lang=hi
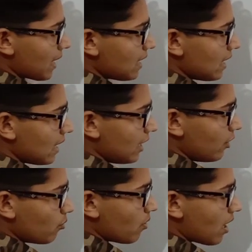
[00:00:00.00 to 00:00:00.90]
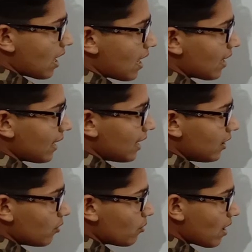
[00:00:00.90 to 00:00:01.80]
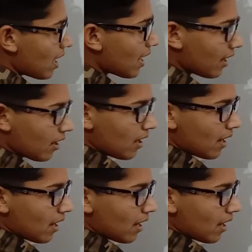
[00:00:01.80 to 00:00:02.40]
पाई इंटू आर इंटू आर